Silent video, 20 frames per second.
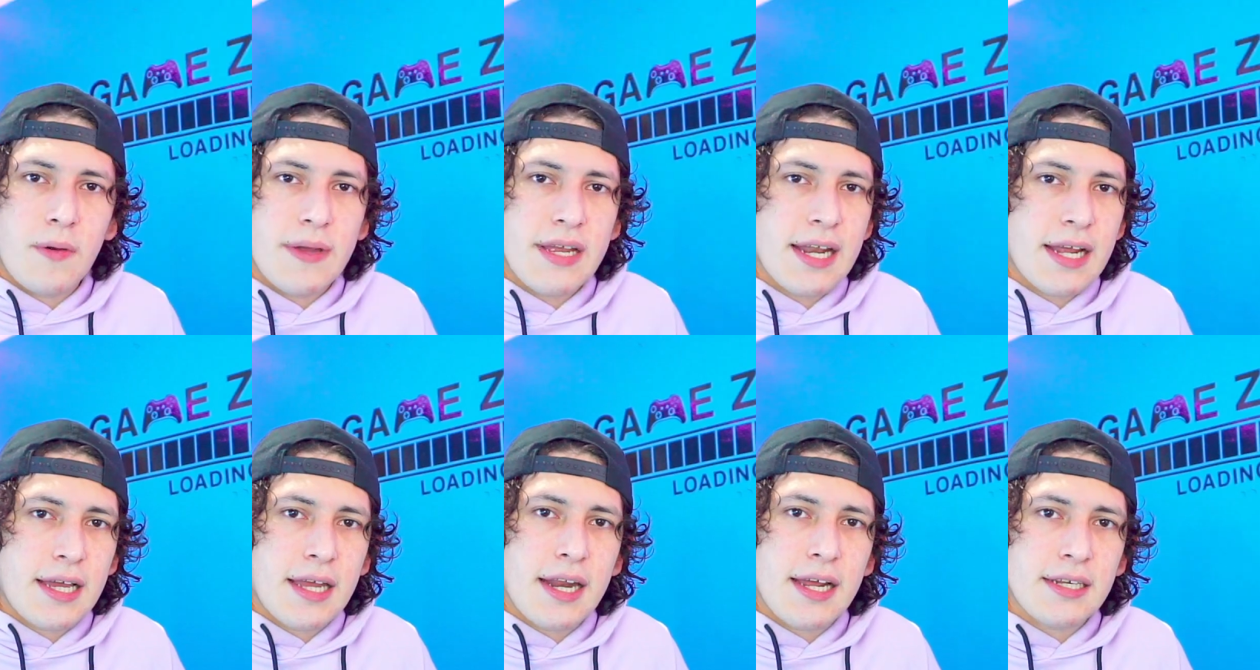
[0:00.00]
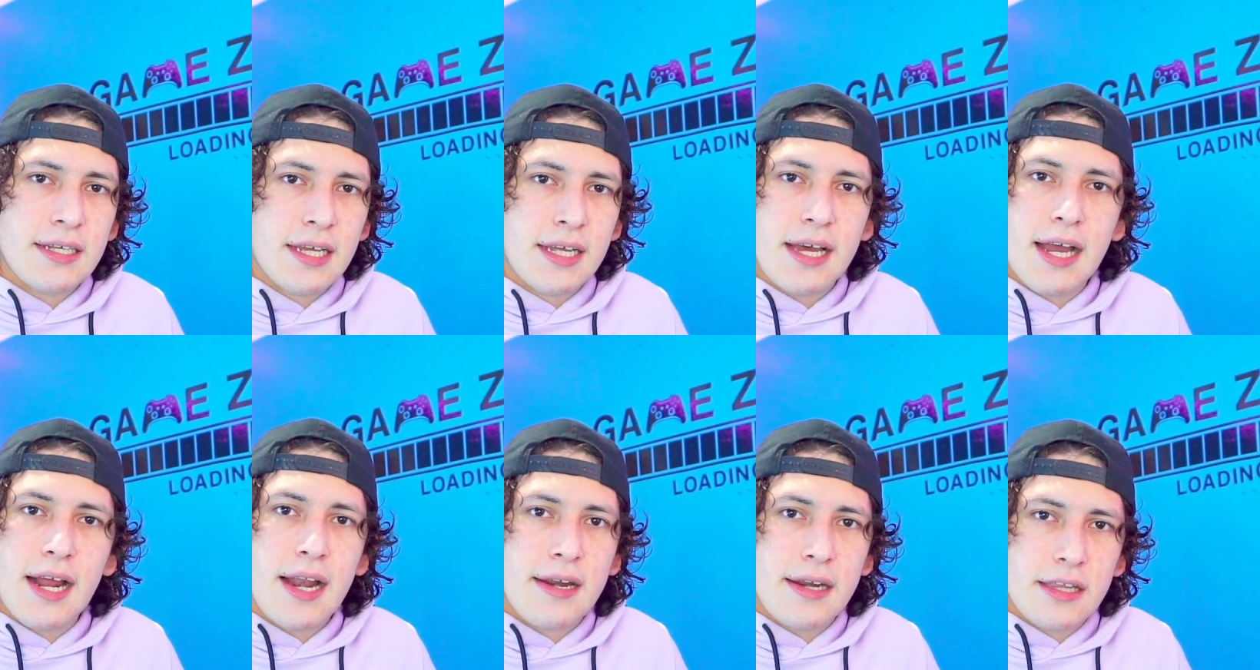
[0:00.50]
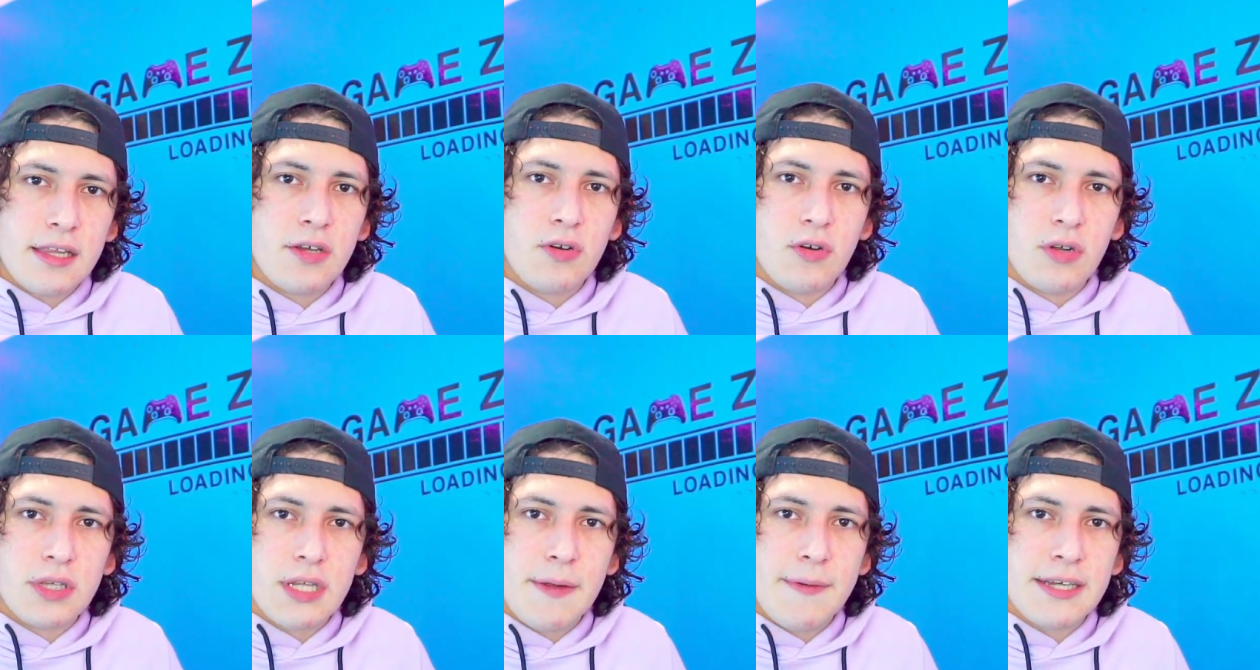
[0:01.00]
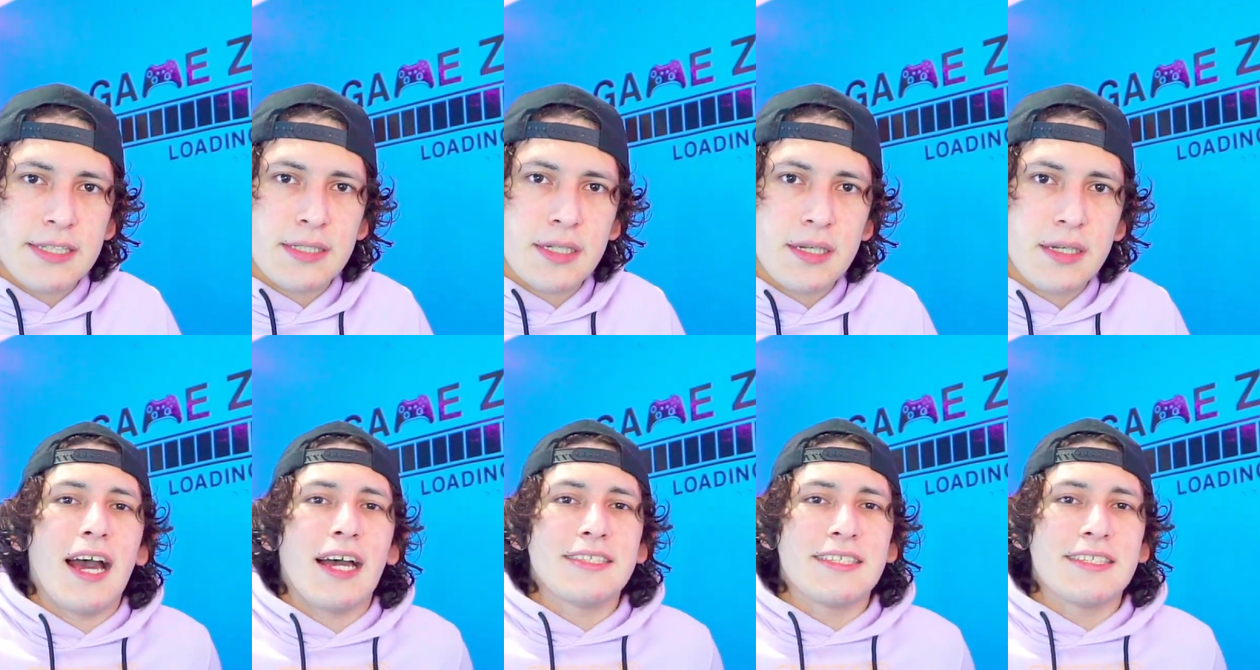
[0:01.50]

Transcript: No vayan a querer quedar el ridículo otra vez.